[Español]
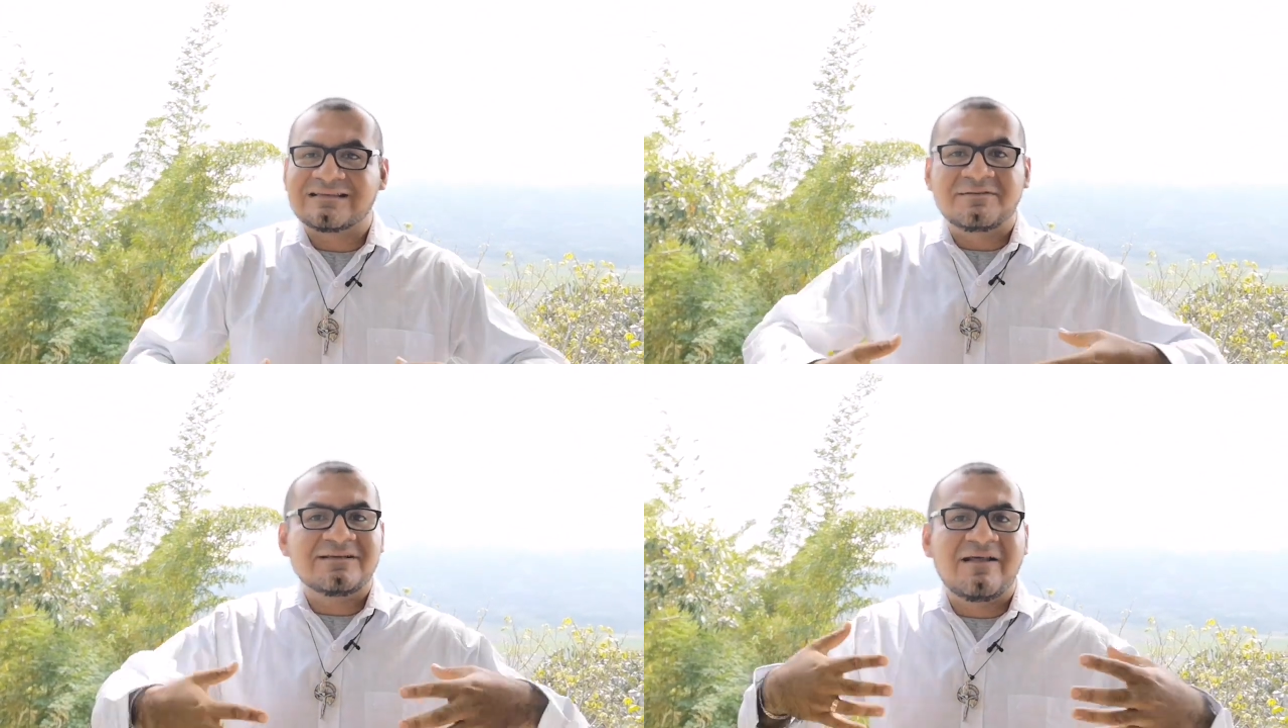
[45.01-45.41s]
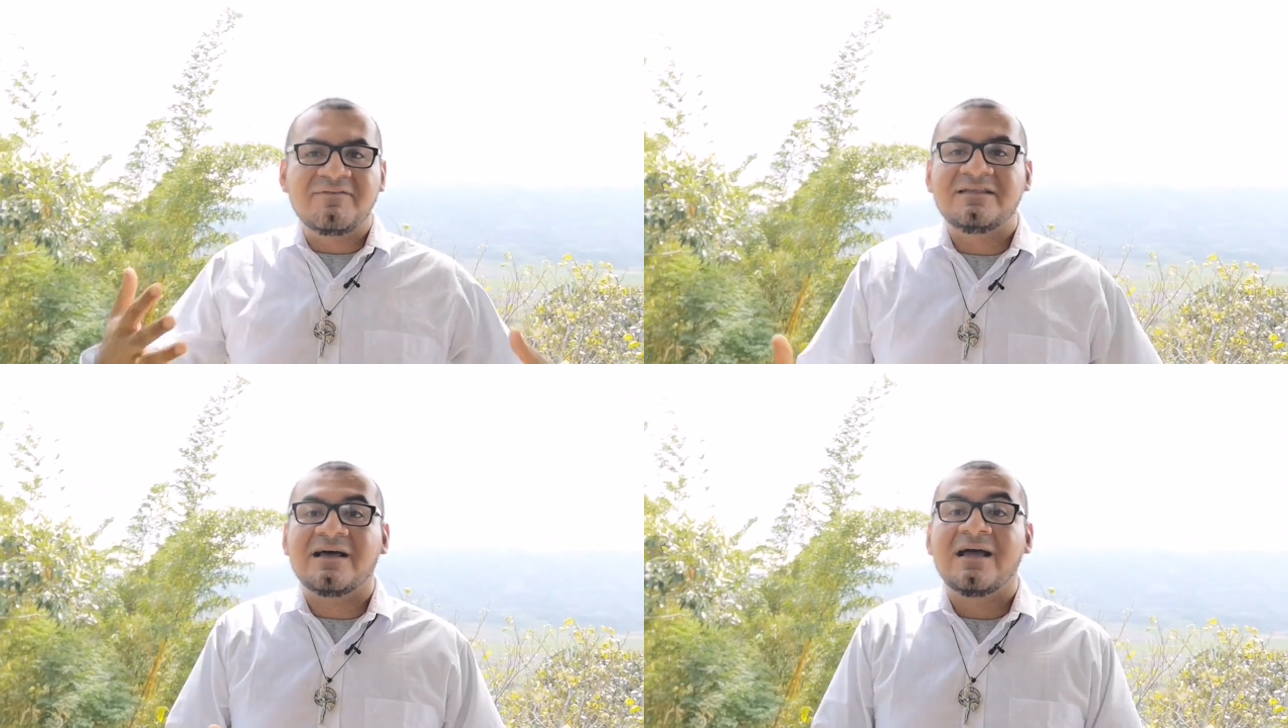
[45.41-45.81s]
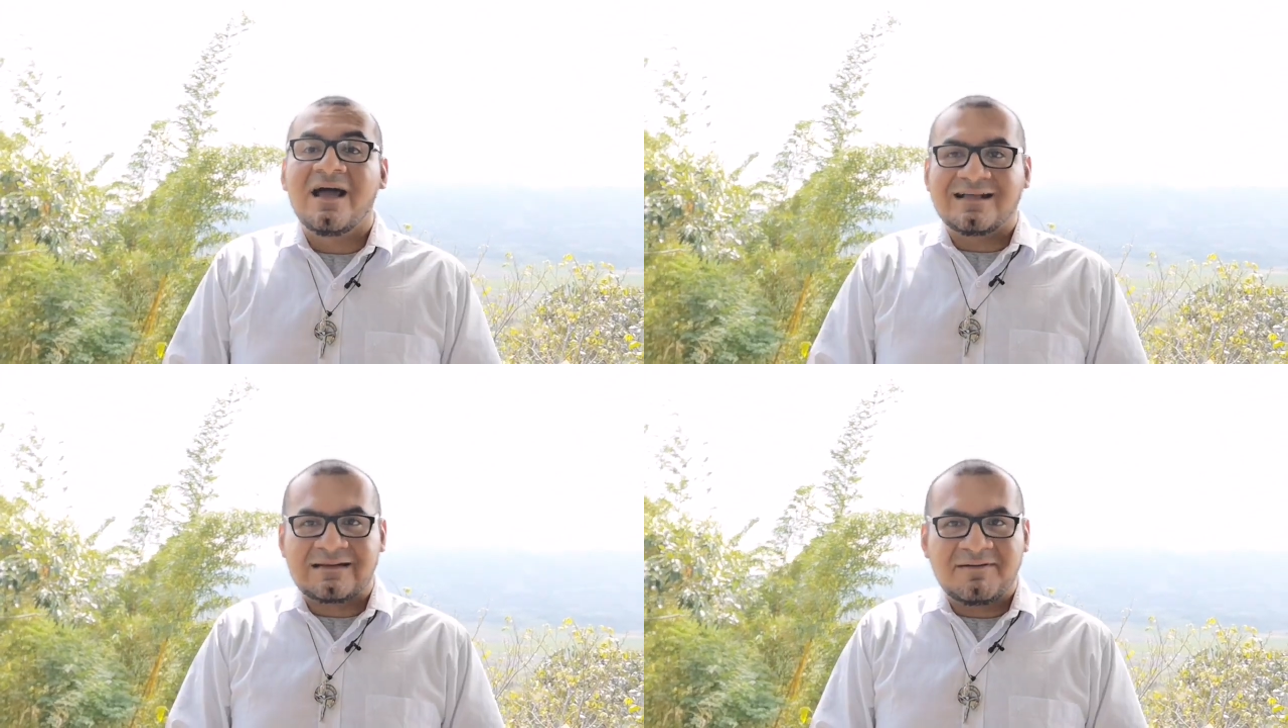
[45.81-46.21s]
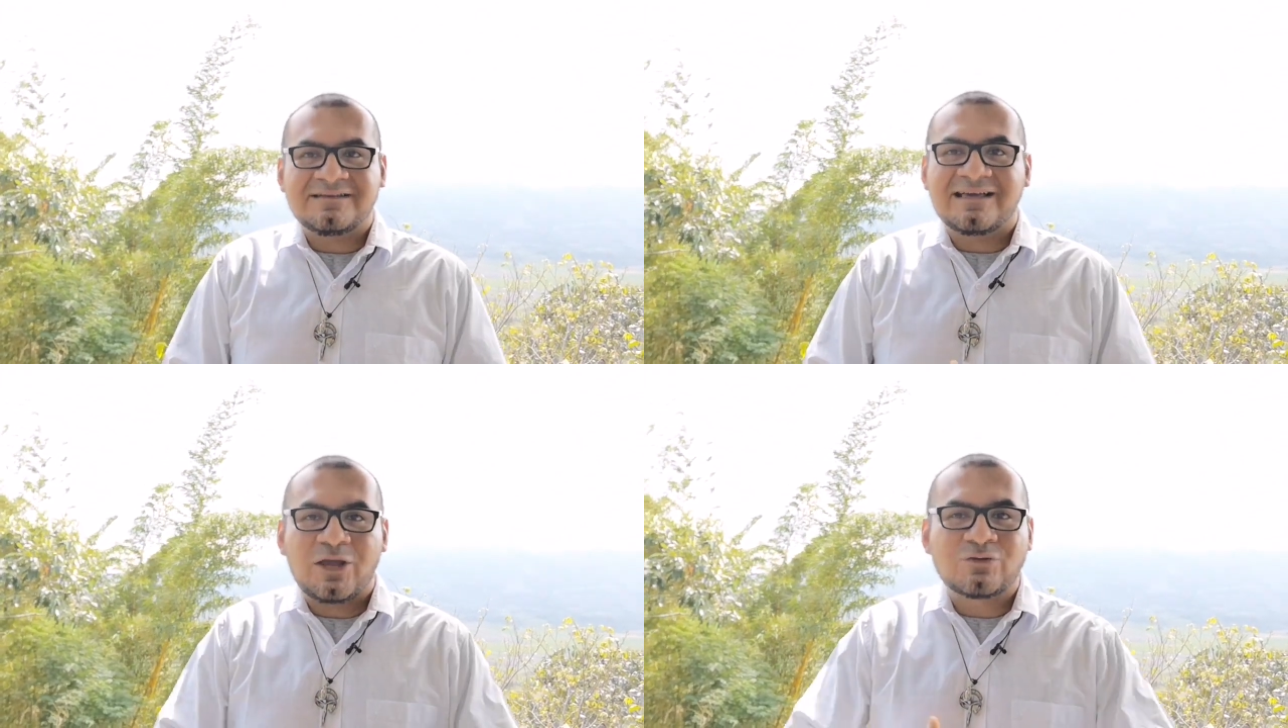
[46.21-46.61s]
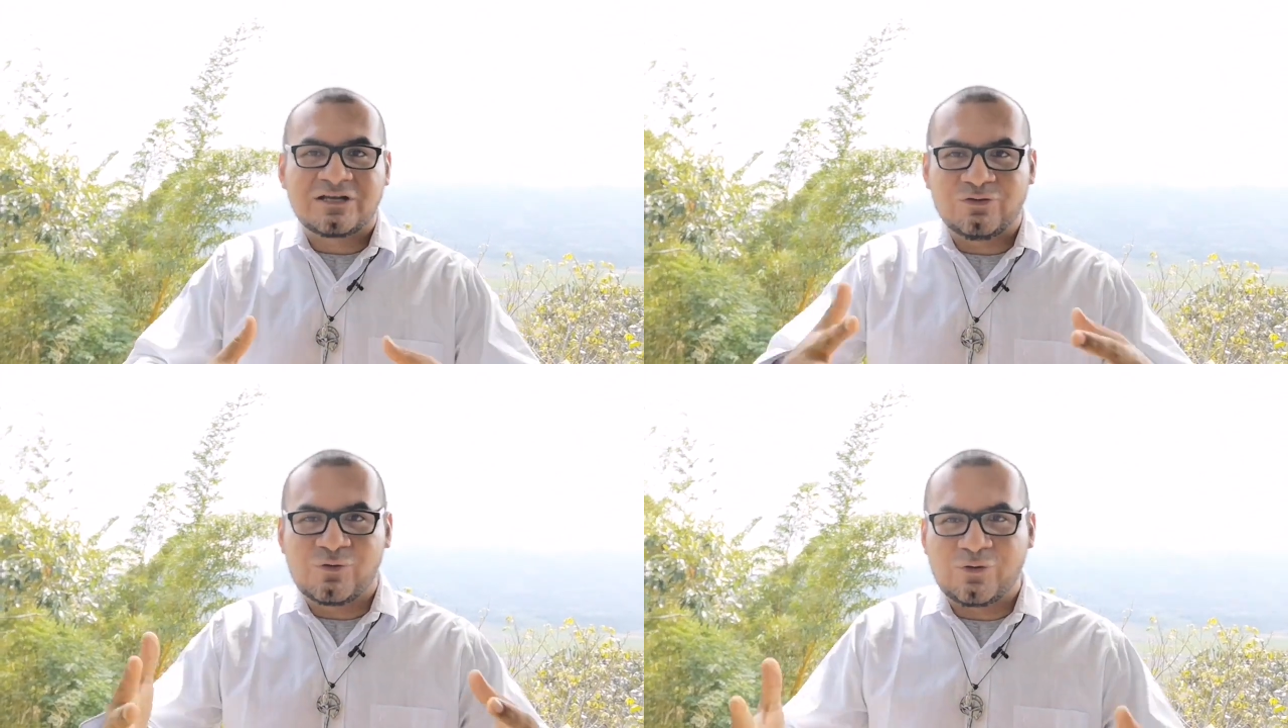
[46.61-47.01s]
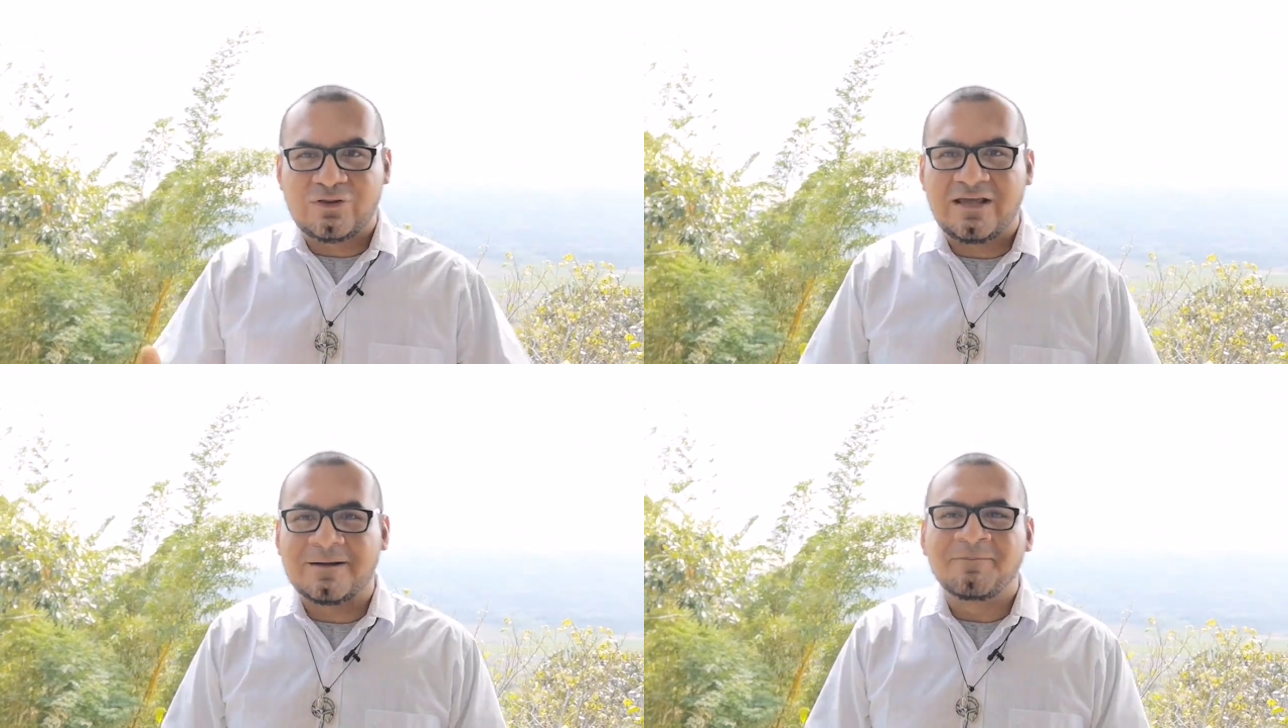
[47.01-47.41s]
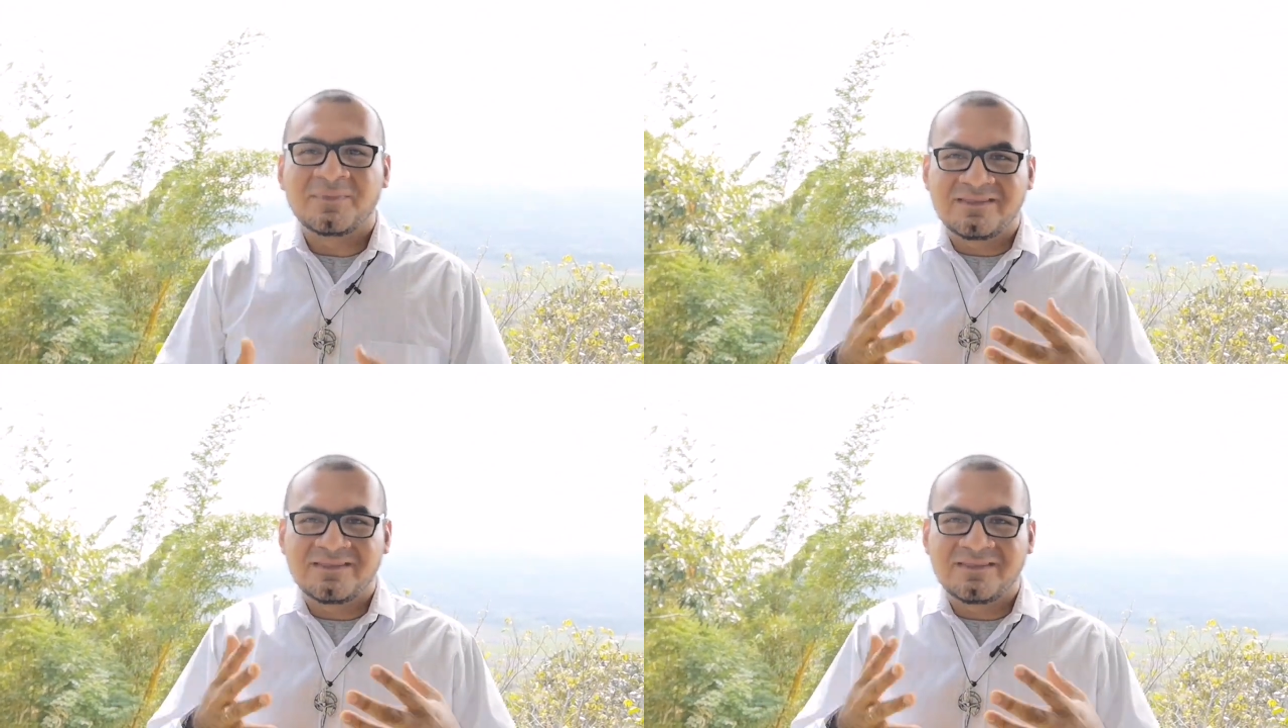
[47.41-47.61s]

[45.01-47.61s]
a través de la vida, a través de aquellos que nos rodean.